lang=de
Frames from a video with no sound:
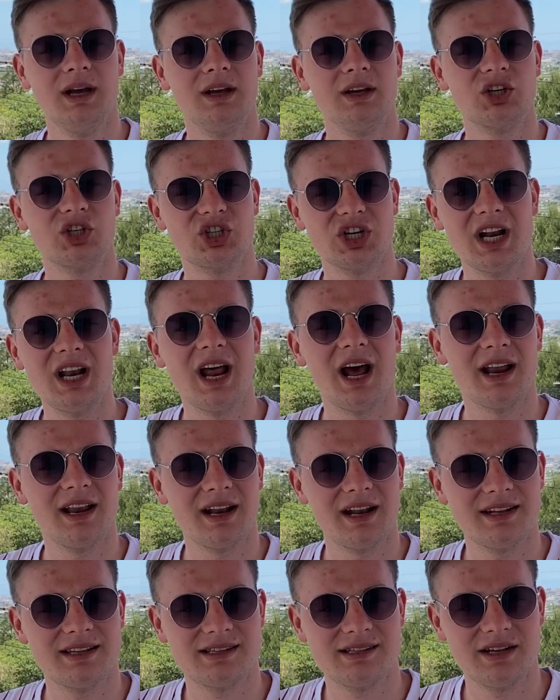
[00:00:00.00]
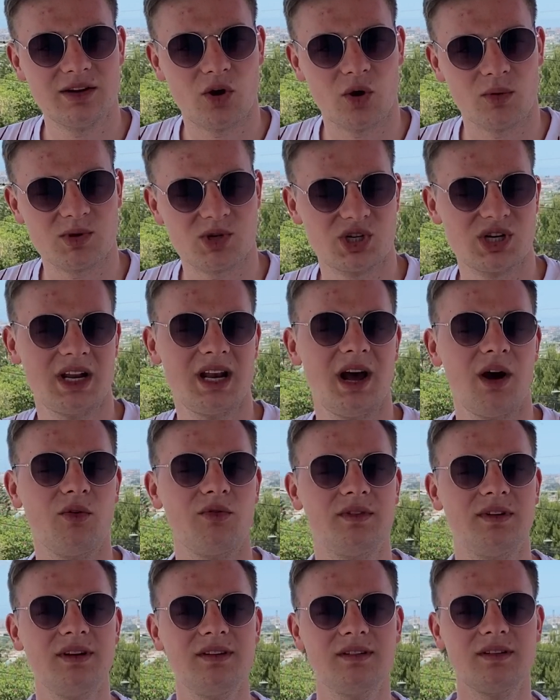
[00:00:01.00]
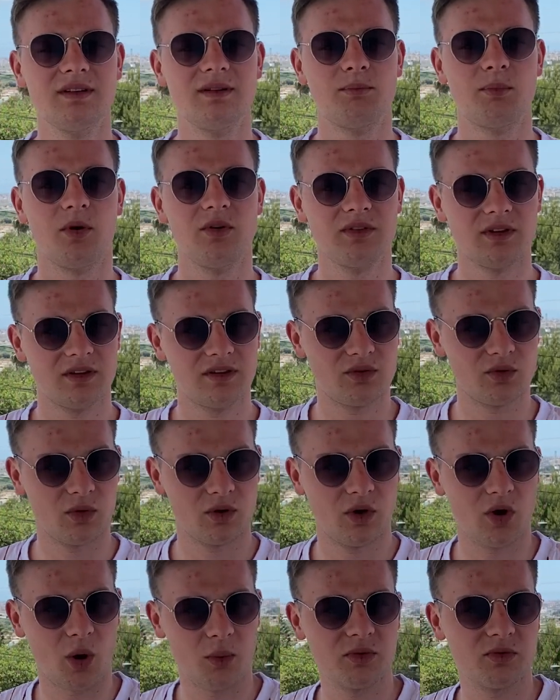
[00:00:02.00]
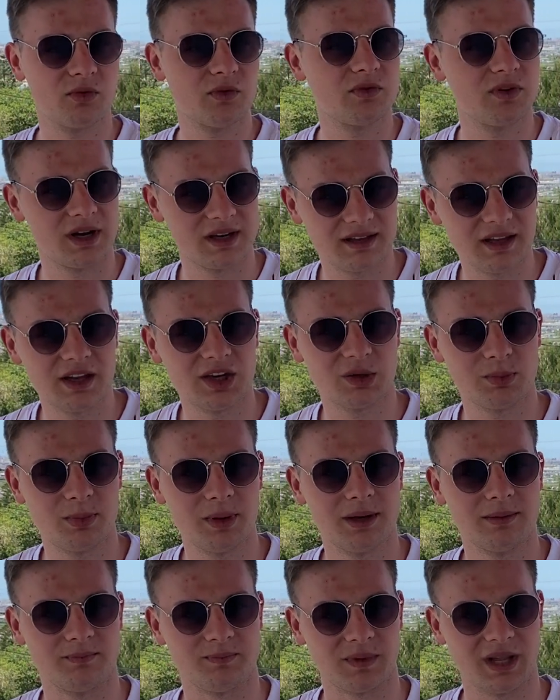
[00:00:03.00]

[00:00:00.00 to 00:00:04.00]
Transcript: schneller an dein Ziel kommst, schneller auf diese Position kommst, wo vielleicht ich bin.